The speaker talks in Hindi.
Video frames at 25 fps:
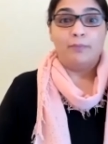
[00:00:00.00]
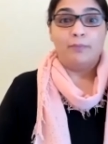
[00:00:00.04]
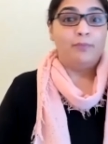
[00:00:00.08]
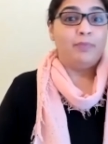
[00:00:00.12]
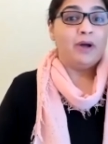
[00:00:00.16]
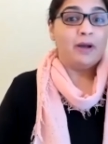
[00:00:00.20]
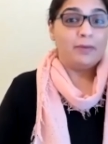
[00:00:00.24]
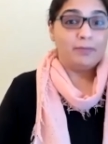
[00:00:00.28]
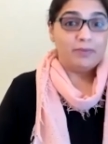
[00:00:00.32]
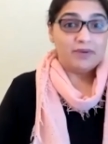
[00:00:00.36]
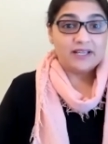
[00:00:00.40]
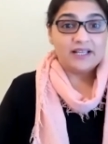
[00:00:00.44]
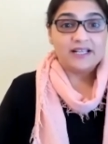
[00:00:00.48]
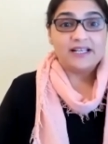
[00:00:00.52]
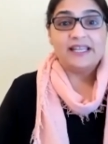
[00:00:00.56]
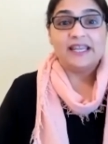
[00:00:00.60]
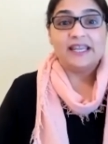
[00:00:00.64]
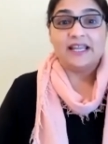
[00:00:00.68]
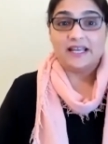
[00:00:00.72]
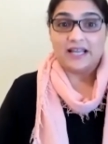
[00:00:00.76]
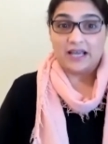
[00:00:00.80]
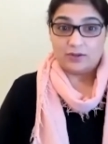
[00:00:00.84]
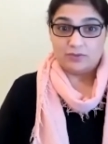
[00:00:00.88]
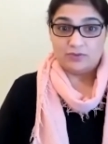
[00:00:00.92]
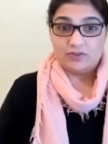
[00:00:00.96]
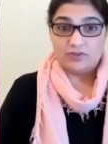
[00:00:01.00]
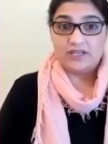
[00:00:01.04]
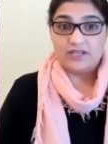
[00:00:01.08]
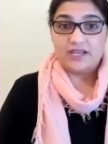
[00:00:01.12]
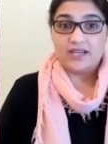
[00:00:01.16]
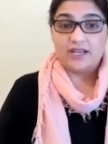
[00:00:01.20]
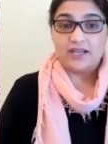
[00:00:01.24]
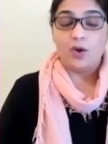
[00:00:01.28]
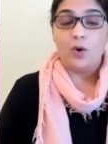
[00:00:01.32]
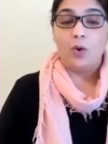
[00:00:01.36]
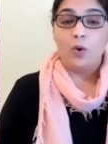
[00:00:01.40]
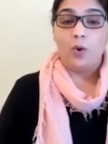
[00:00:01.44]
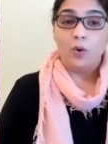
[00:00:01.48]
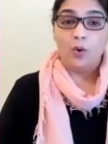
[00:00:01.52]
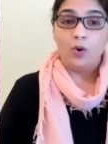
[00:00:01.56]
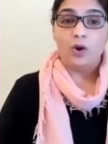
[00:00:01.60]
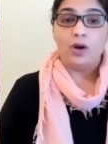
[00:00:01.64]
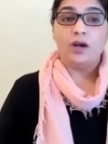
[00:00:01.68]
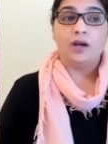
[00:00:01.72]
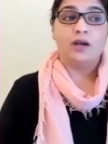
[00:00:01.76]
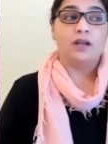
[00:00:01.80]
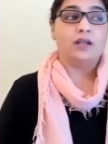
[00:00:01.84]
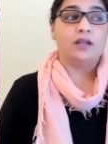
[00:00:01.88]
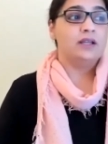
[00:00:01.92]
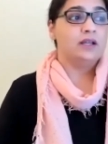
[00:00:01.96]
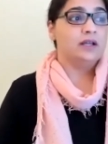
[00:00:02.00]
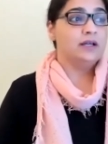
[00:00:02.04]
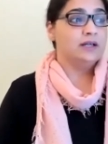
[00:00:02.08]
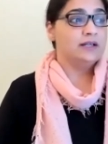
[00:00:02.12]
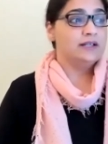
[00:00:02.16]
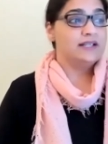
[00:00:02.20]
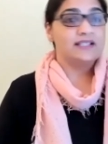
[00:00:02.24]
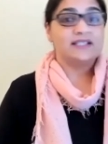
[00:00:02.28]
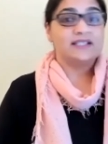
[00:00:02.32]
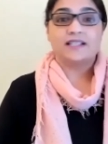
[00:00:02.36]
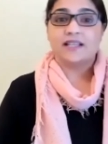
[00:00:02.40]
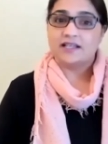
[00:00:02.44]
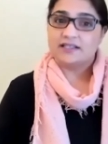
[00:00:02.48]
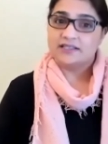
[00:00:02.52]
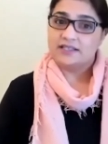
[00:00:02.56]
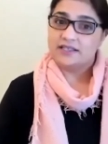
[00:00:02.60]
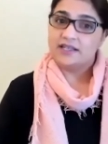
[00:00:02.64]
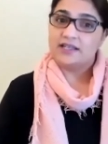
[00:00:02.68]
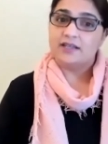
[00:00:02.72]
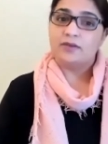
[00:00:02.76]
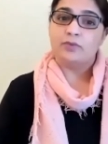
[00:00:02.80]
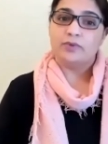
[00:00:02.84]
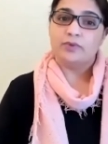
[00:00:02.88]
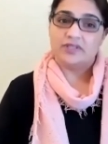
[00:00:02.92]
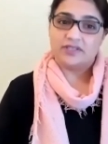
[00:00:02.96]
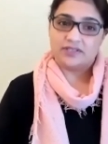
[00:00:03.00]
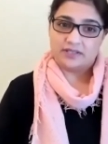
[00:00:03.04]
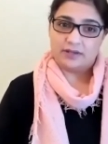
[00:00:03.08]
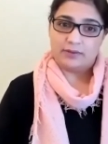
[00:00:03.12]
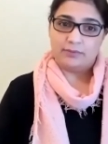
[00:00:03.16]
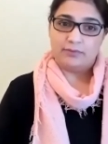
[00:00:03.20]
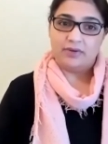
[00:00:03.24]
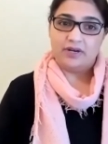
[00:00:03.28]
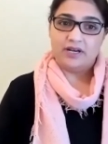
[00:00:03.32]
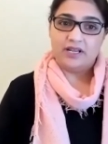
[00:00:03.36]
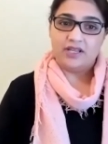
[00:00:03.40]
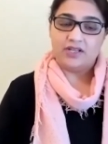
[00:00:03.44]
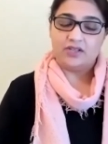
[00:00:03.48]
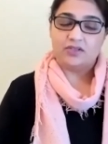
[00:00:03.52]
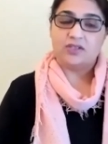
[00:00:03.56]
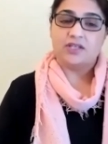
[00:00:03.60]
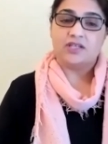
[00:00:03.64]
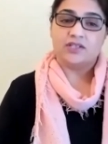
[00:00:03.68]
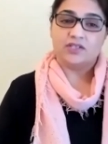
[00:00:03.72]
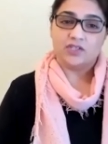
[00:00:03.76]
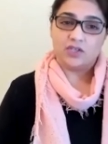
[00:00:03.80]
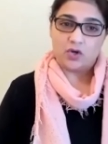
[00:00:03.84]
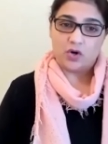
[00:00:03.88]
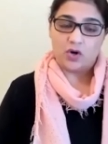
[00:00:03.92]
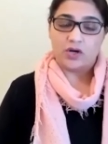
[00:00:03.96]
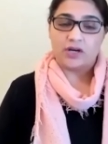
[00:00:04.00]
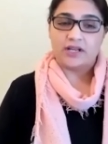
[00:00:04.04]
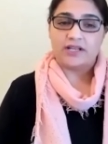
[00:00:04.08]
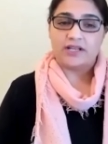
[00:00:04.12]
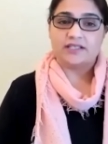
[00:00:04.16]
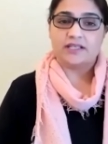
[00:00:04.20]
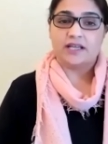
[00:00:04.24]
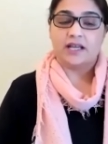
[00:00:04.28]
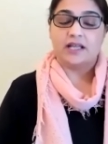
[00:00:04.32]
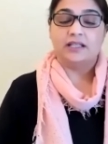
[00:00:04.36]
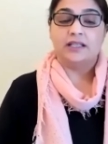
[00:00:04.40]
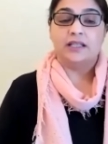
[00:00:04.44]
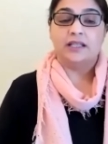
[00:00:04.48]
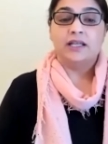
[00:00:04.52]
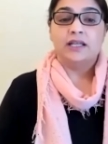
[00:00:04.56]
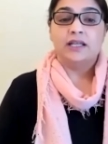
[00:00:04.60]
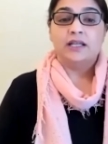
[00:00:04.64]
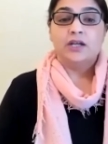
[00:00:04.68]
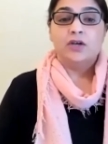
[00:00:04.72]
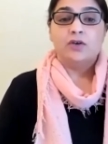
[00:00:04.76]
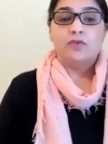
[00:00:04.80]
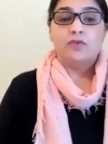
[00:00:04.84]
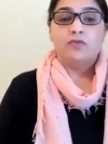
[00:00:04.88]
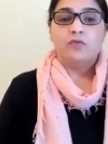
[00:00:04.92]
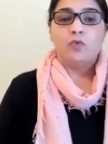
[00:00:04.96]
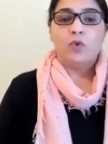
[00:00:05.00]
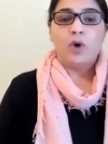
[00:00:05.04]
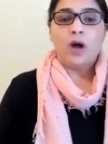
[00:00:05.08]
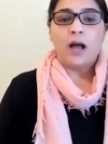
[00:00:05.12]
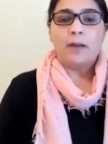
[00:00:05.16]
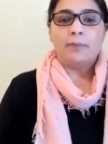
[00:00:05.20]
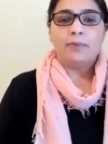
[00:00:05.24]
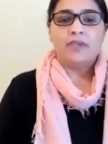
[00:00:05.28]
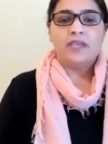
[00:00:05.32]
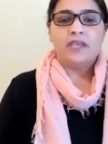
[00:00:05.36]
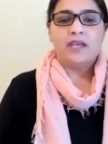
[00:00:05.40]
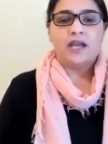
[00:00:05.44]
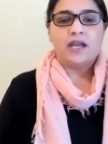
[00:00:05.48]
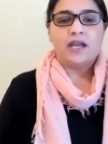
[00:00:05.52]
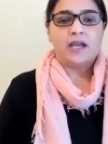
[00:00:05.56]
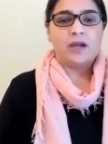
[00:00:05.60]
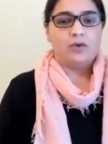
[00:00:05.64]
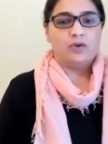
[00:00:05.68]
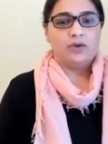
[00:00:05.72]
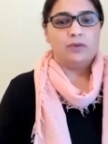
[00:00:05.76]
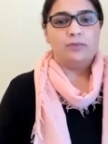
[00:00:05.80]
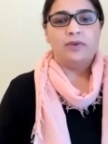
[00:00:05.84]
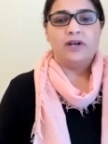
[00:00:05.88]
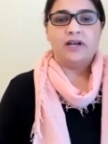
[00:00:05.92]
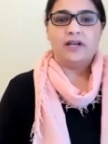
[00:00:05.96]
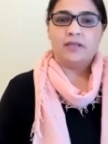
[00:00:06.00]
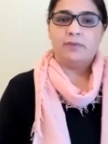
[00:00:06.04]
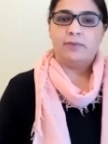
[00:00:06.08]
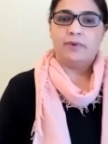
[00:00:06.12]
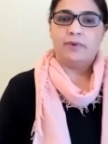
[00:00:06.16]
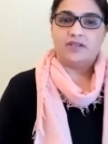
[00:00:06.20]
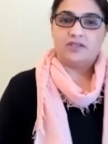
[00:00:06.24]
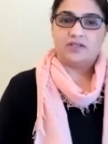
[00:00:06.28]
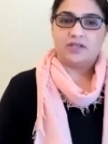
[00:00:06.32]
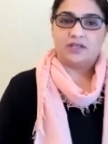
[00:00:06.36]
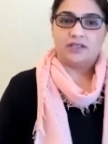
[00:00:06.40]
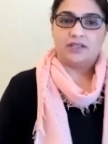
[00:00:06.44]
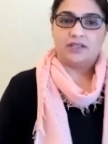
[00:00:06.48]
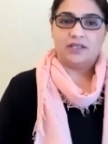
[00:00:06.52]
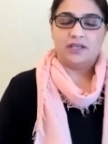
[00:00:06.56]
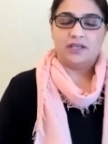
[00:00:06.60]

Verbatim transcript: publicly announcing it or uh, discussing it with somebody किसी और के साथ वो आपकी accountability बन जाती